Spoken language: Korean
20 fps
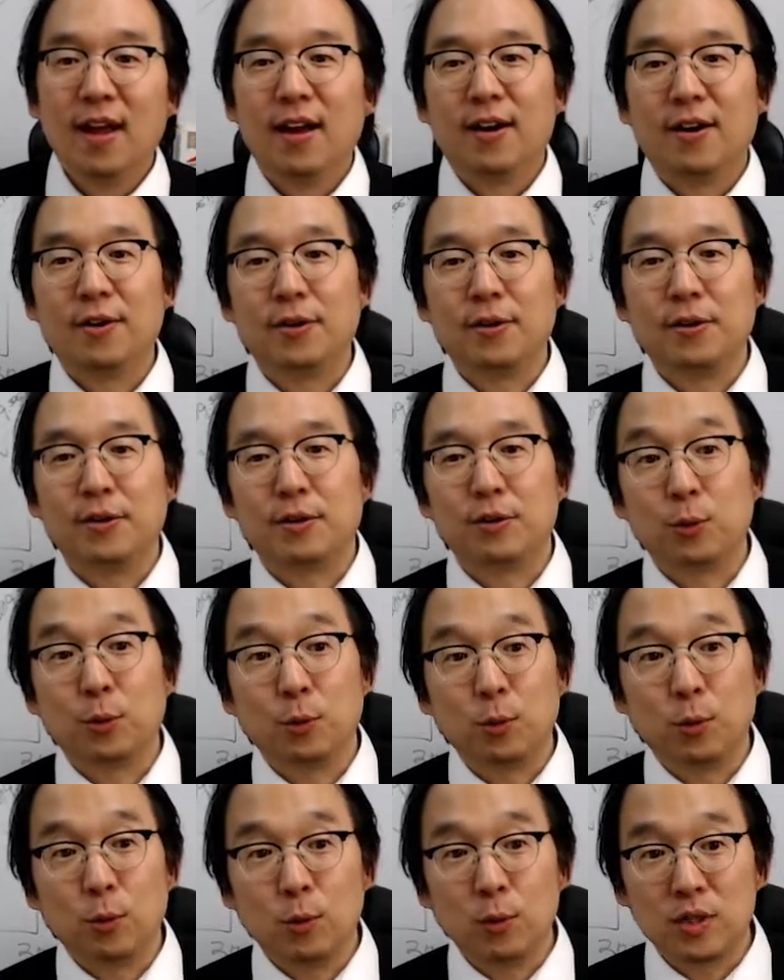어,
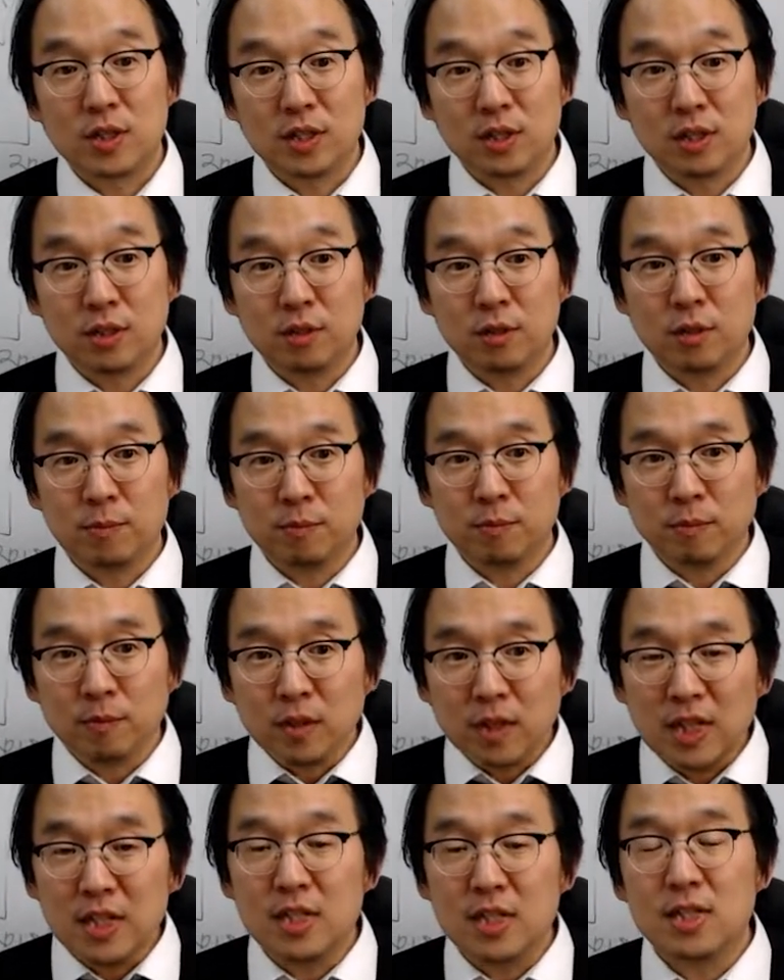그리고 지금
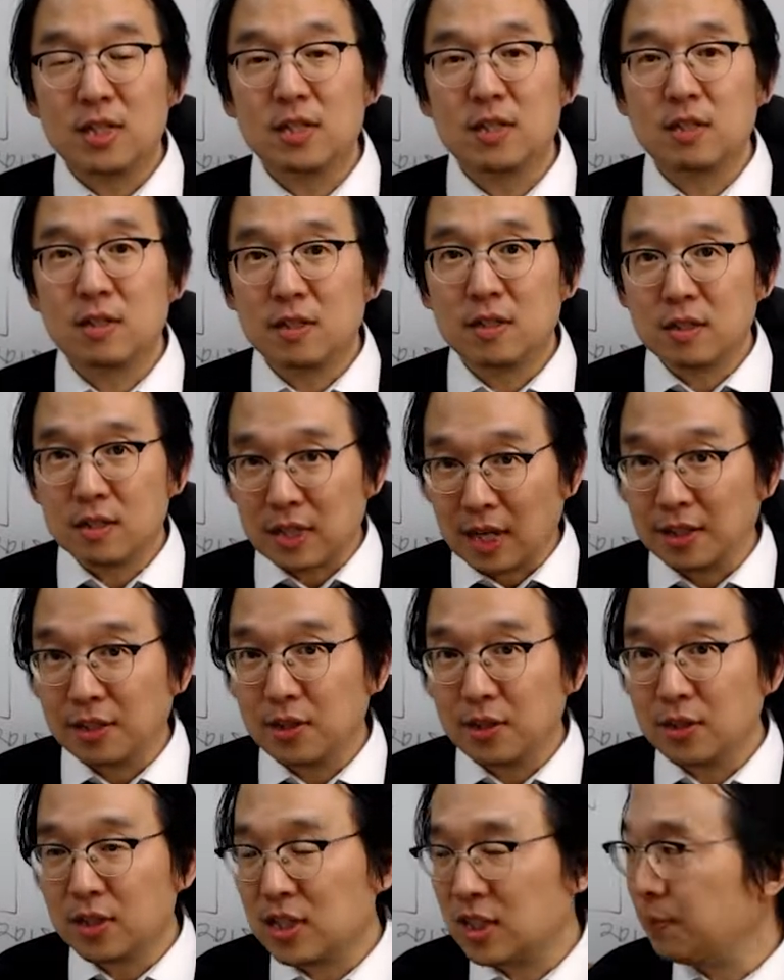이
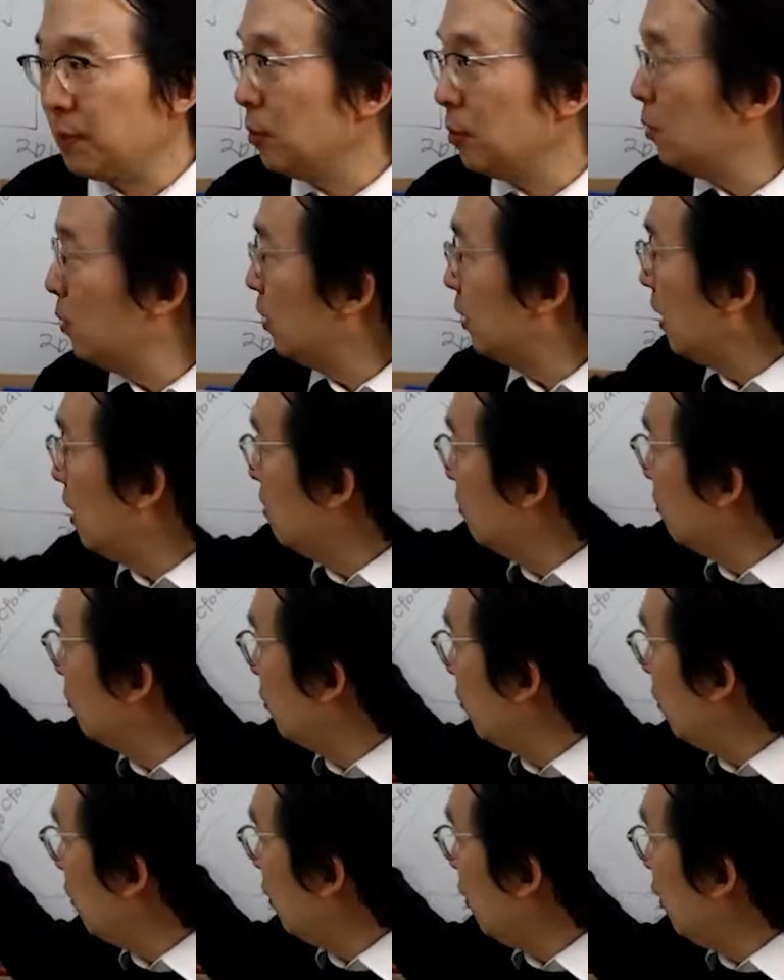작년 12월
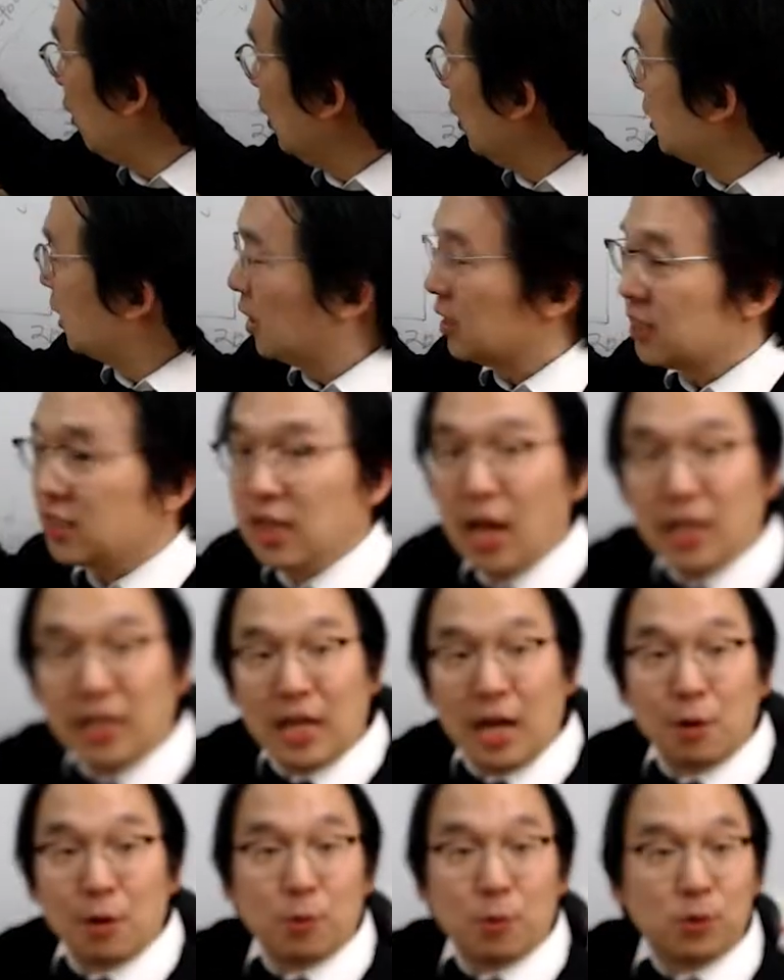달부로 제
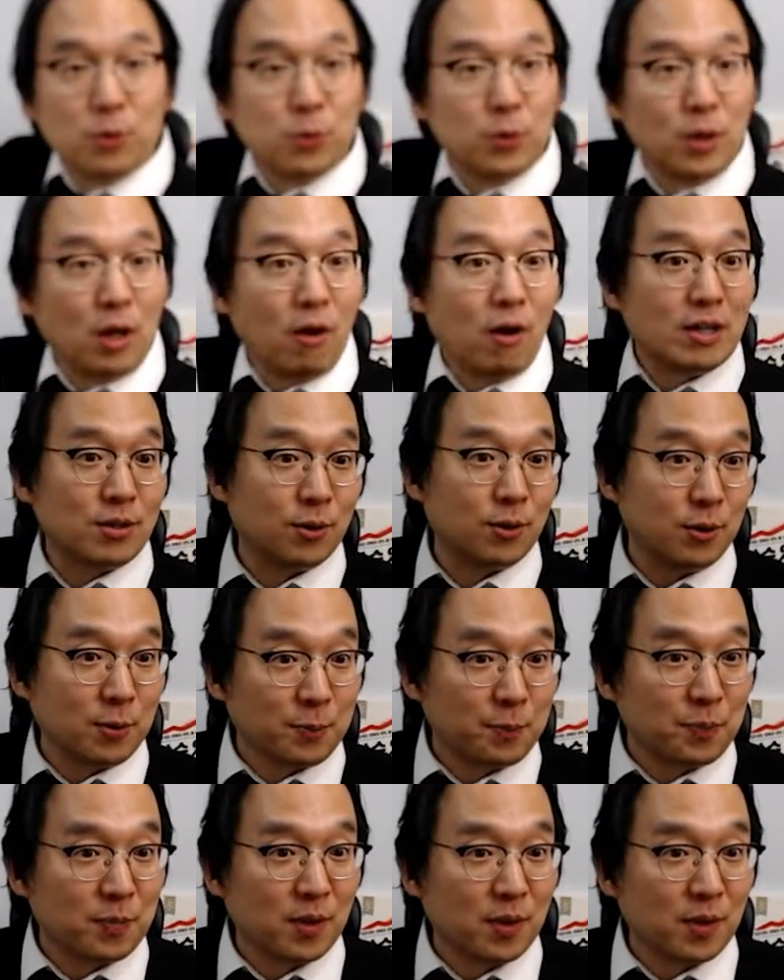책이 한 권도
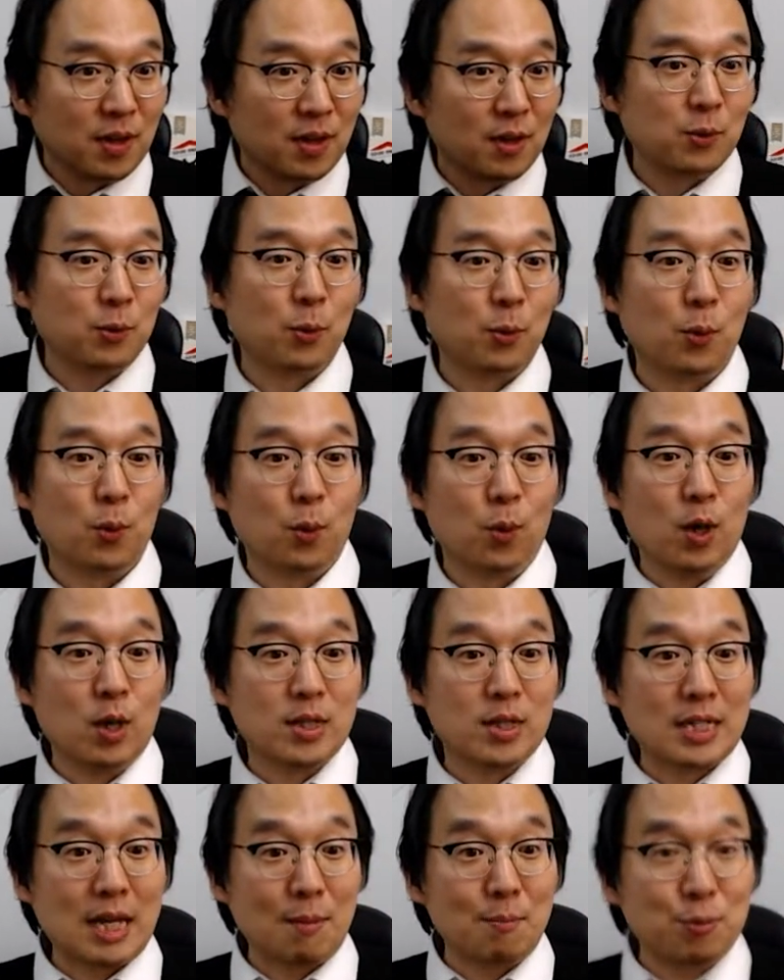나와서 또
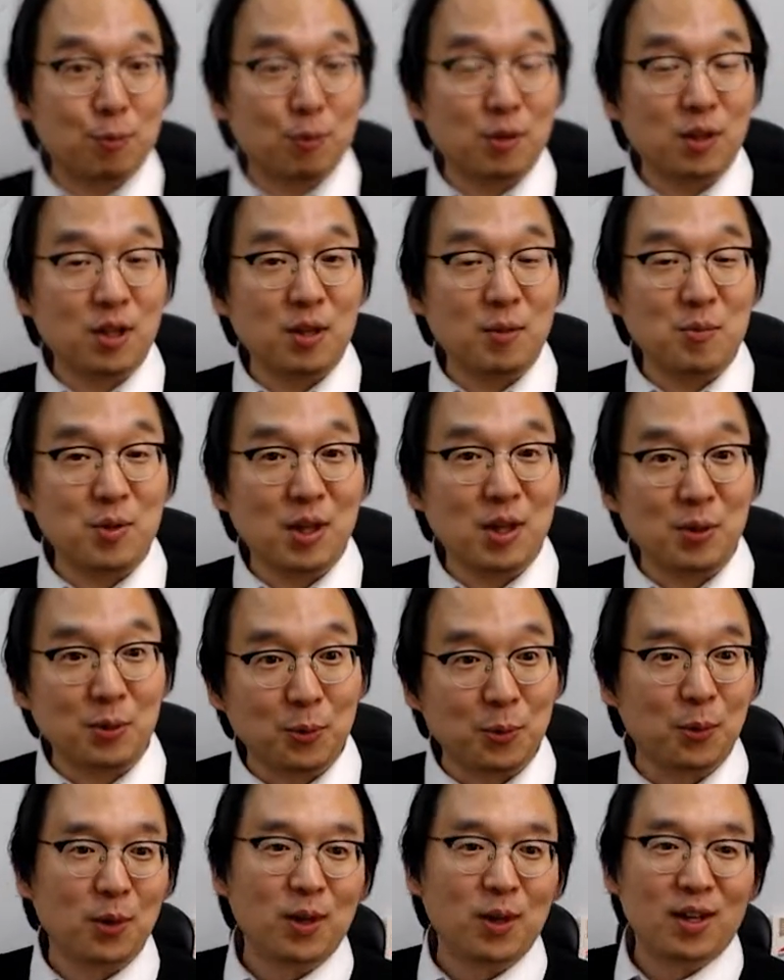3프로
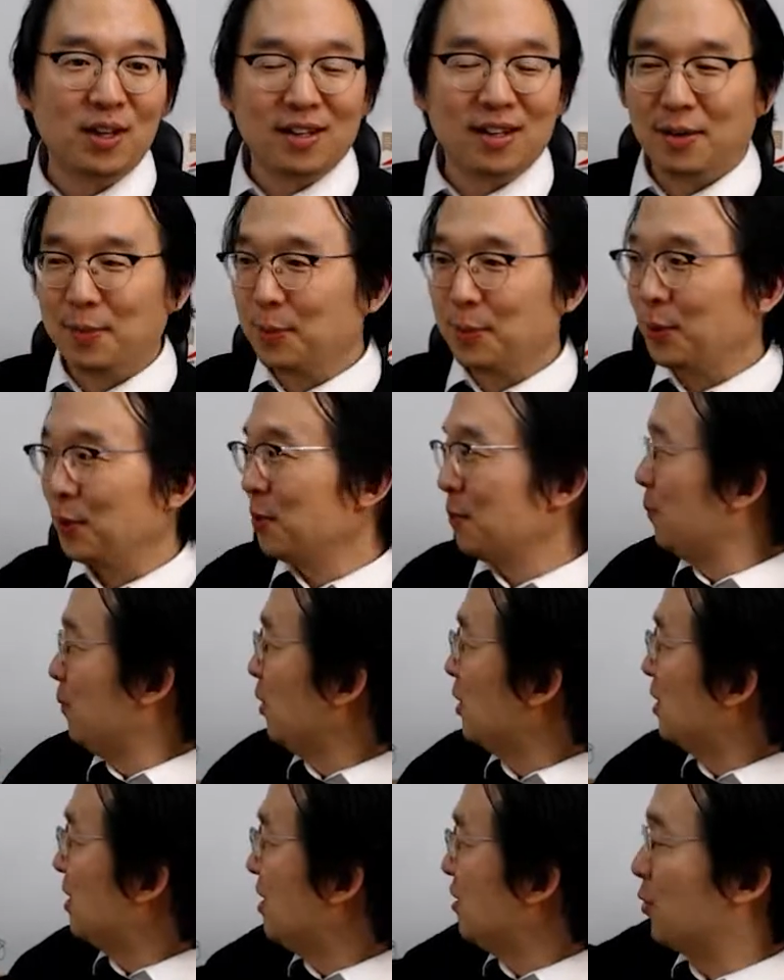TV에도 한번
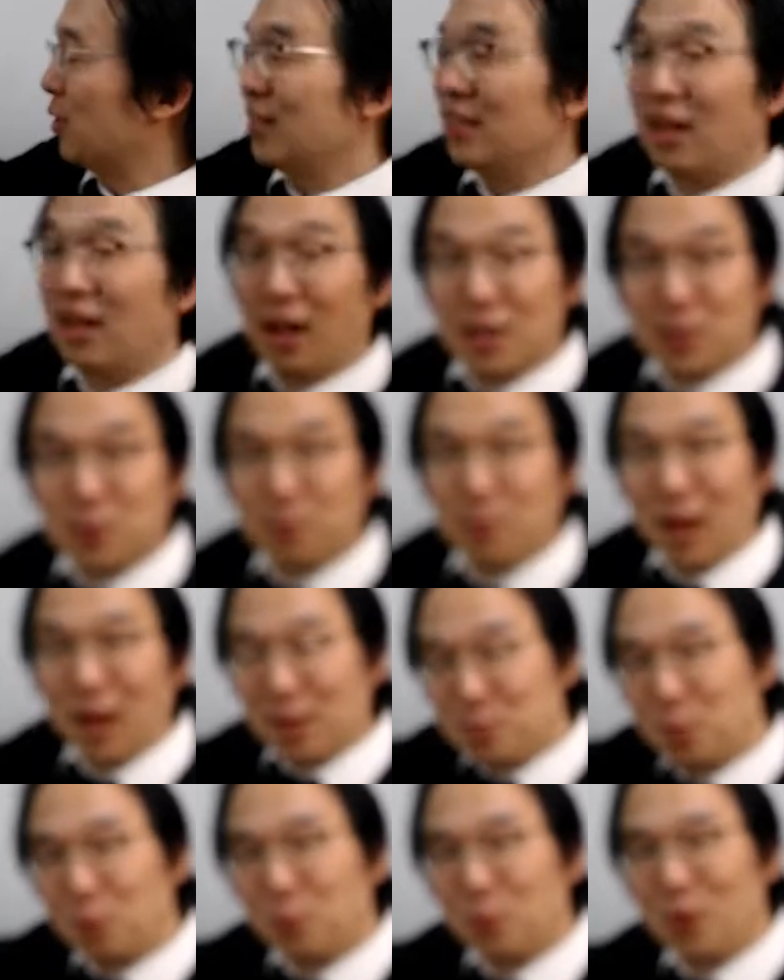며칠 전에 나가서
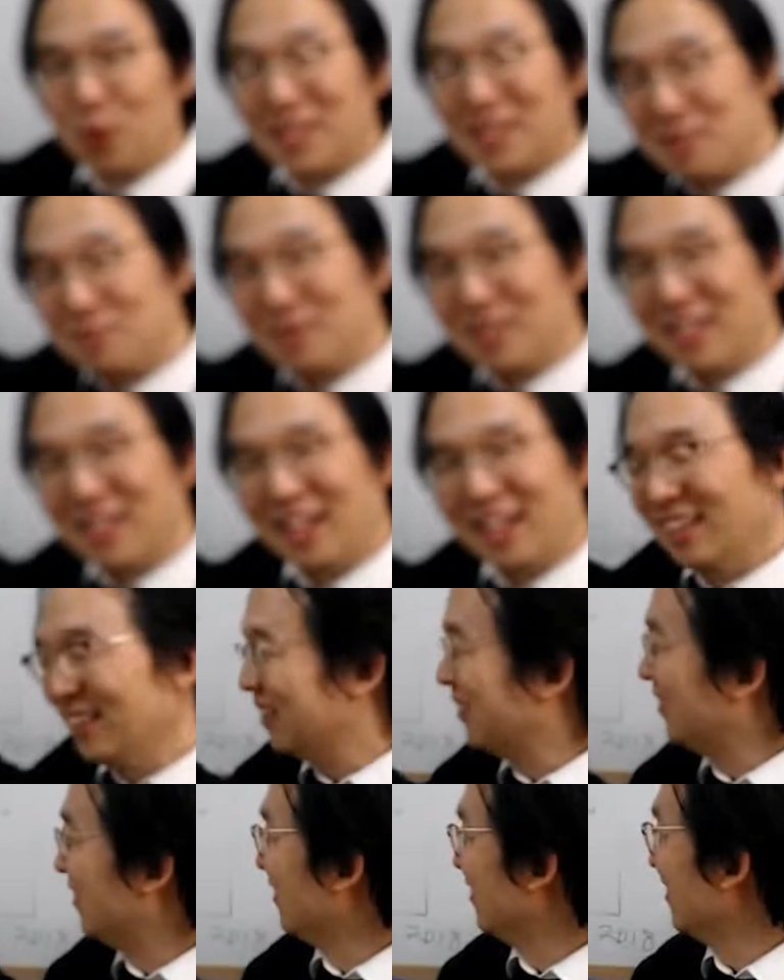방송도 했습니다.
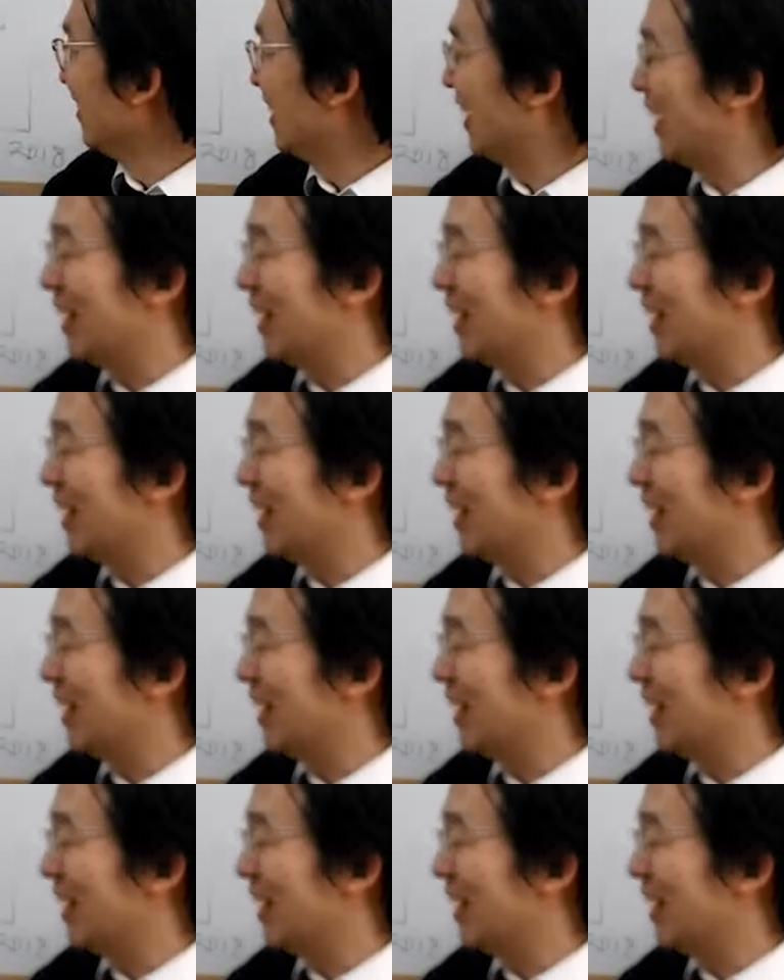어, 네.